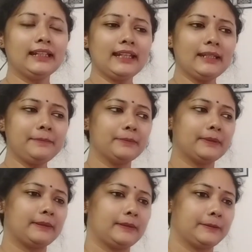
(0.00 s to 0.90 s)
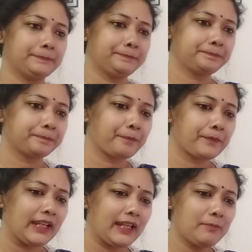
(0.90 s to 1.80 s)
এই
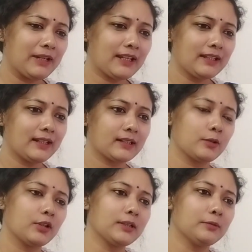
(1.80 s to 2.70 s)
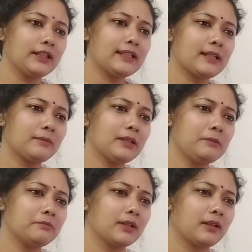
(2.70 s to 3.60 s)
এই প্রেক্ষিতে একটা কথা বলি যে আমি
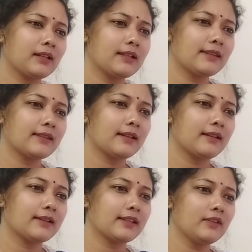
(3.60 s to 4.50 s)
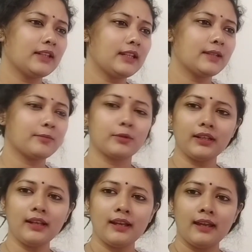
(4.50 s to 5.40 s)
ক্লাস সেভেন এইটে
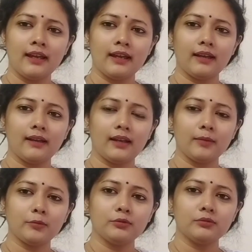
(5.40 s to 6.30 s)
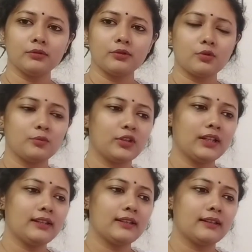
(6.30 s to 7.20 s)
পড়ি এমন সময়ে